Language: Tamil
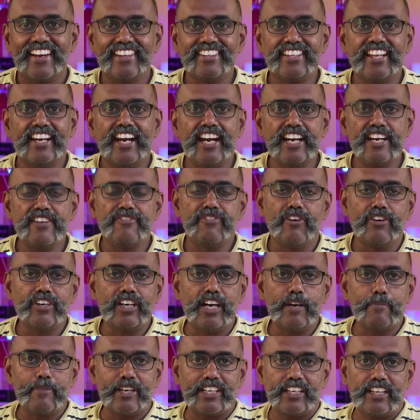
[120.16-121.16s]
இந்த ரெண்டு
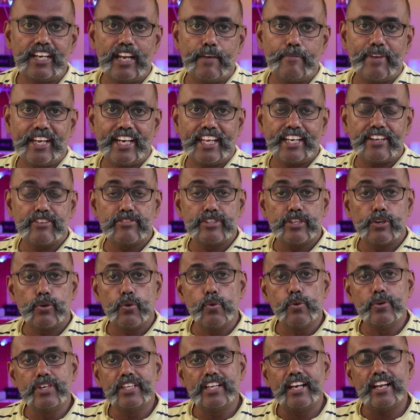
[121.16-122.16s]
ஃபோன்கள் மட்டும் இல்லாமல் இன்றைக்கி வந்து
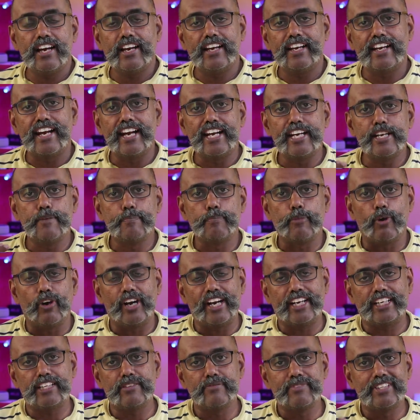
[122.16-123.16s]
கூடுதலாக ரெண்டு
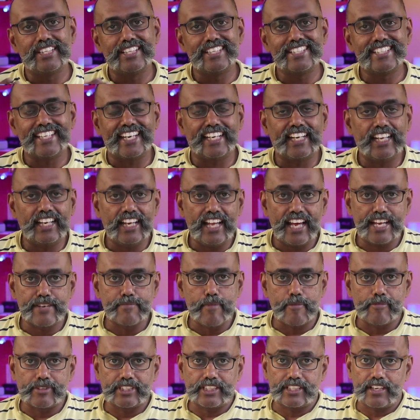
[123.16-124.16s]
ப்ராடக்ட்டும் வந்து சைனாவில்
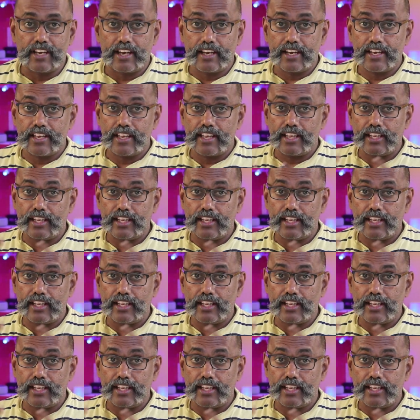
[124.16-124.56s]
அறிமுகப்படுத்திருக்காங்க